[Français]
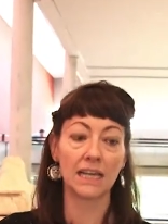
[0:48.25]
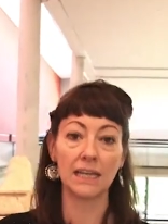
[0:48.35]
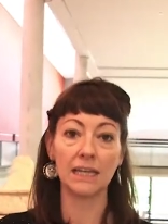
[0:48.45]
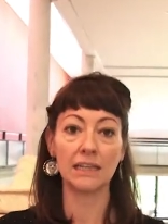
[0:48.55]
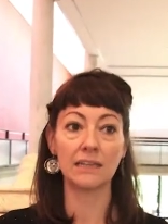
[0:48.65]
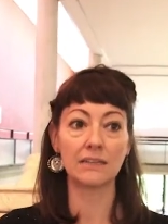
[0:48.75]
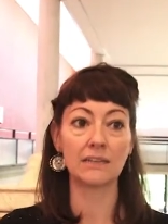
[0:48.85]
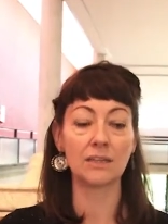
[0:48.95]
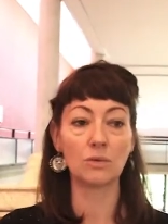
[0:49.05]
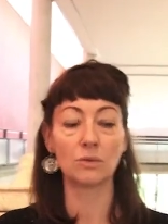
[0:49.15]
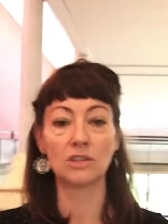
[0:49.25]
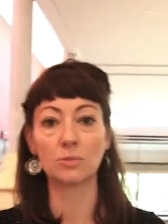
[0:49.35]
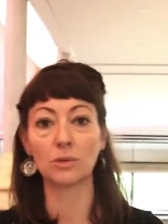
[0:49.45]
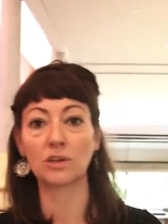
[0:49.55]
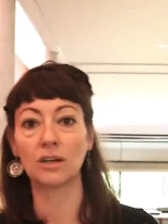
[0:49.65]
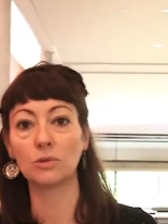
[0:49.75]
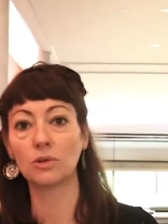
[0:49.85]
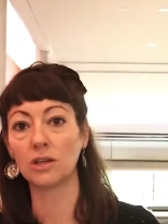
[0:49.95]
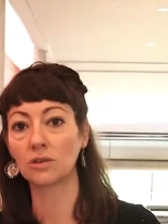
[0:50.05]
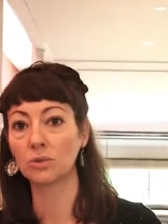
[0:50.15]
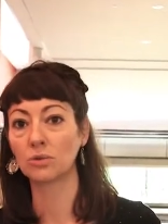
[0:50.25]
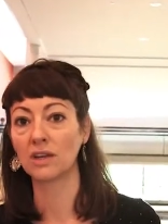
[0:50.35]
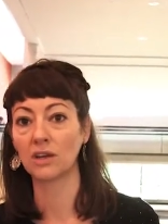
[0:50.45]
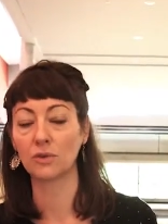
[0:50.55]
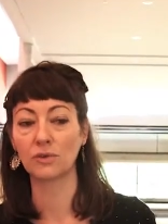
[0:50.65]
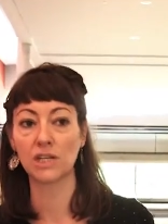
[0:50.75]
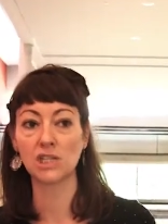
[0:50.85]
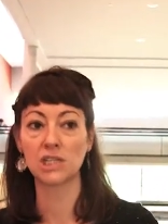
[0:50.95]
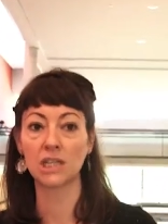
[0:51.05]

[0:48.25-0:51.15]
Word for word: Et ici, on dispose quand même d'une collection de sarcophages